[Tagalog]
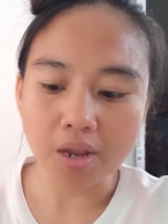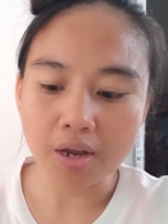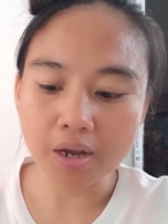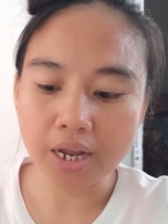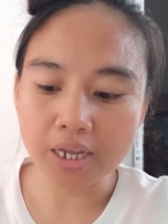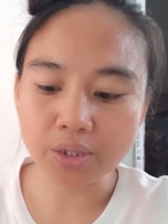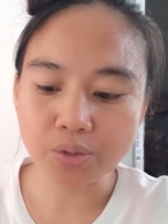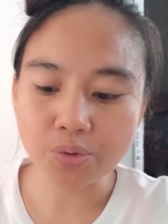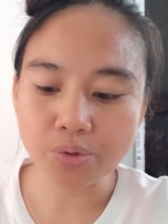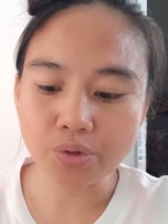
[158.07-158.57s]

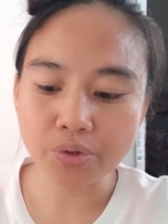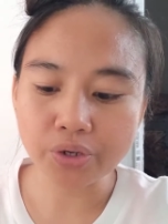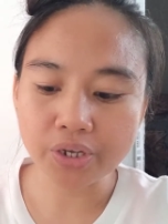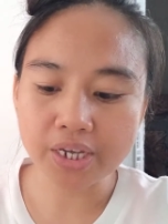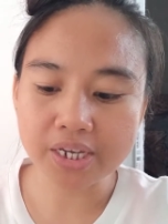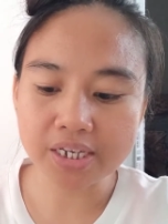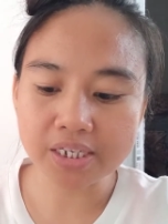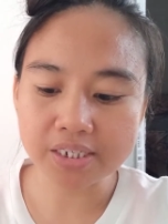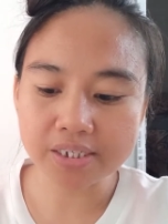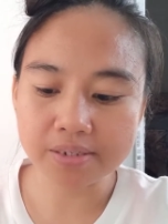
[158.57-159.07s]
katulong
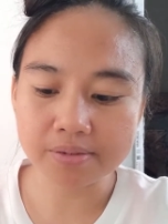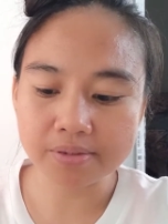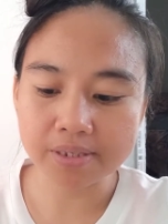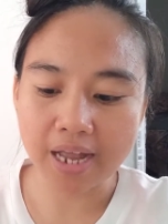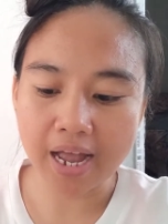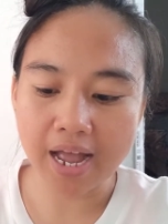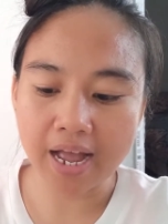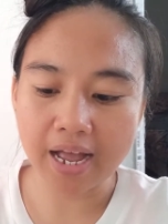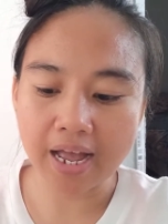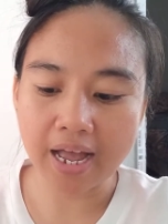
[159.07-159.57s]
is
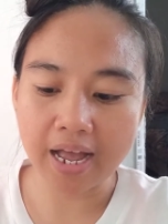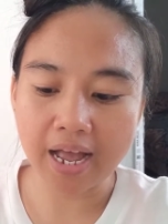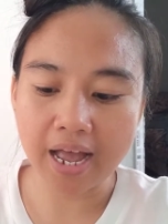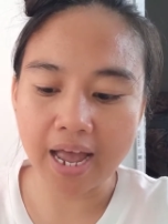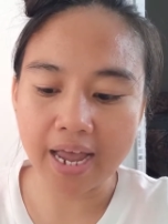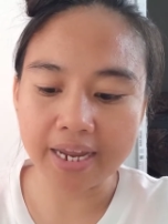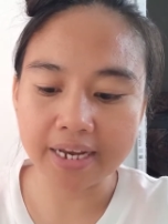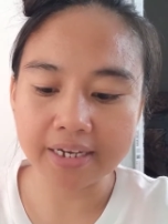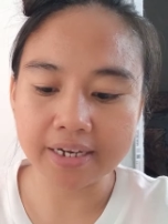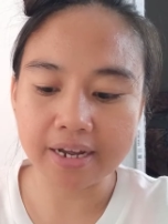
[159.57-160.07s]

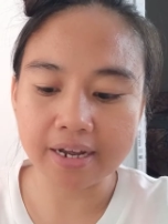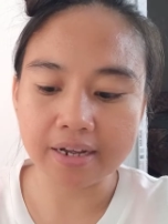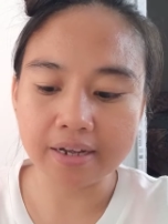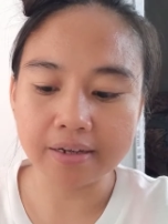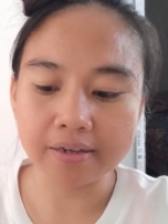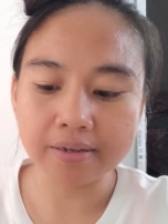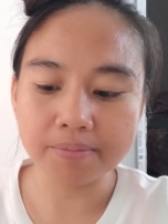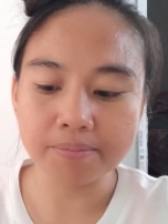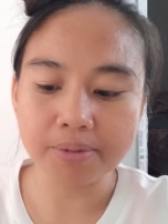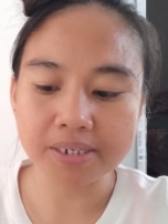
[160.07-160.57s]
nakakain
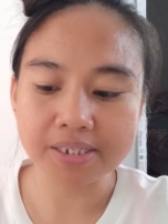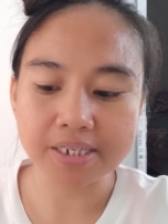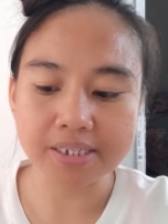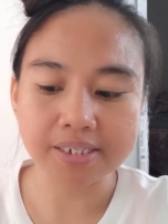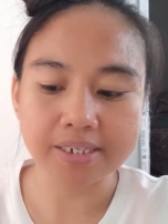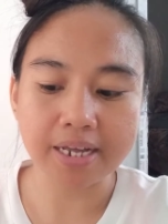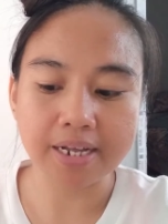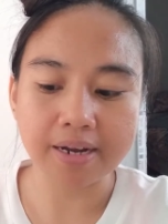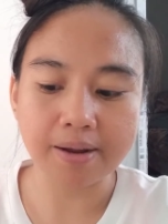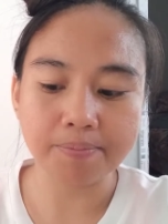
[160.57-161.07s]
ng
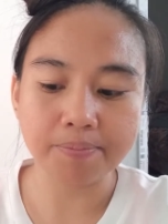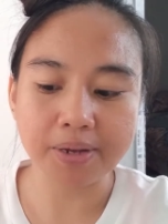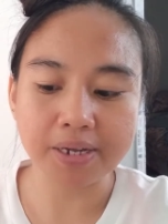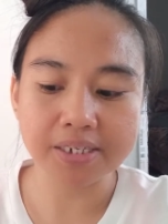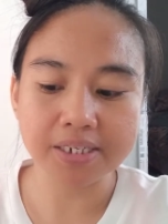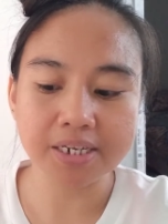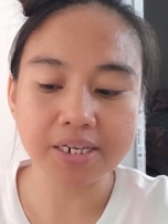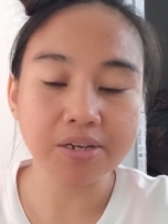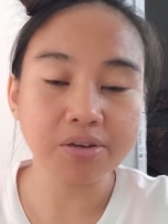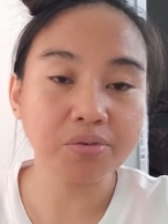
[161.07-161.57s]
masasarap
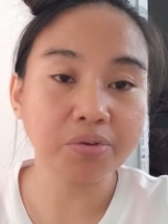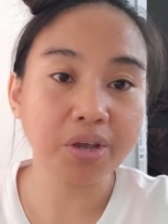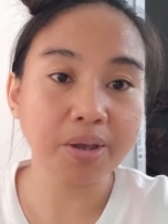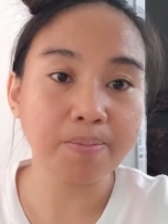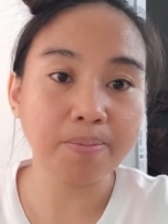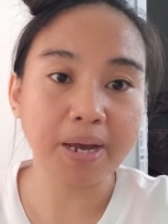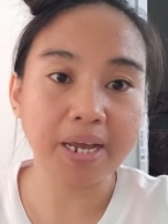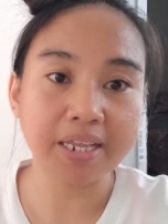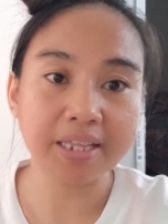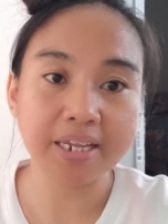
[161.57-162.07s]
kasi yung
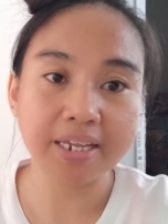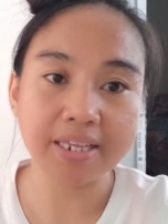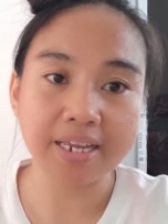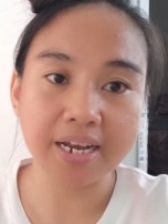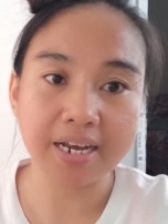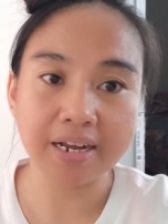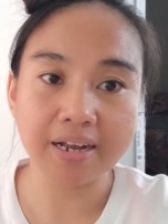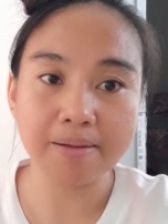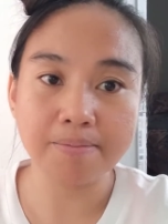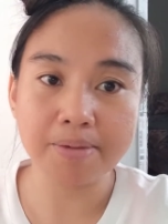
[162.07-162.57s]
iba hindi
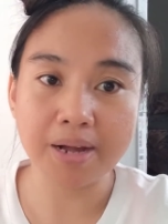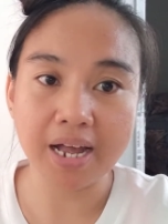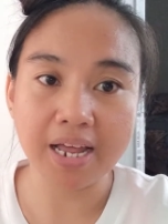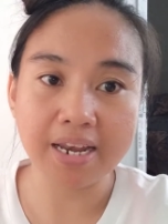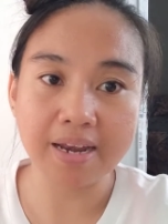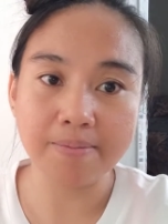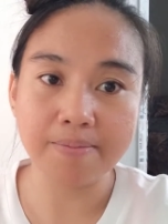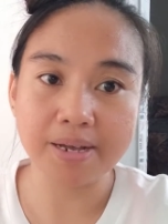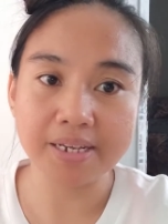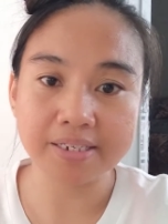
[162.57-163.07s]
talaga
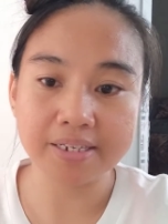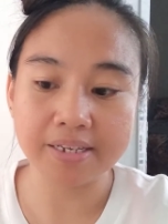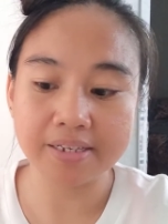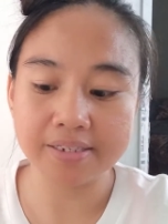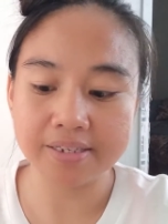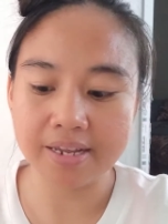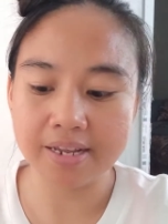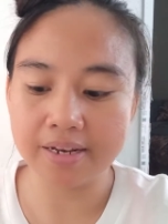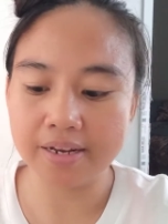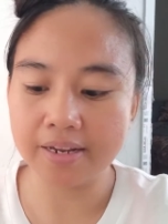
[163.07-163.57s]
makalabas as
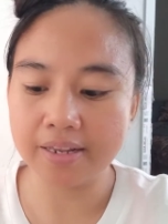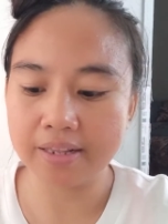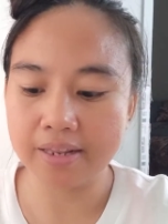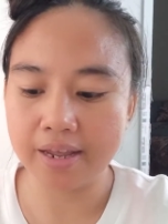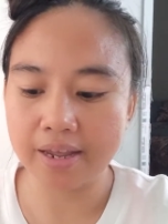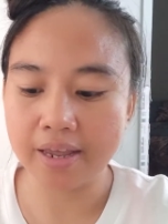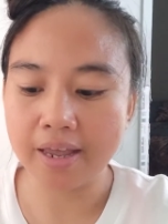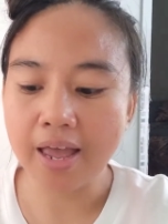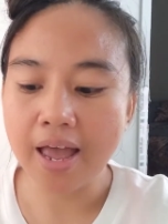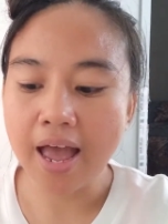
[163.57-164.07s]
in hindi.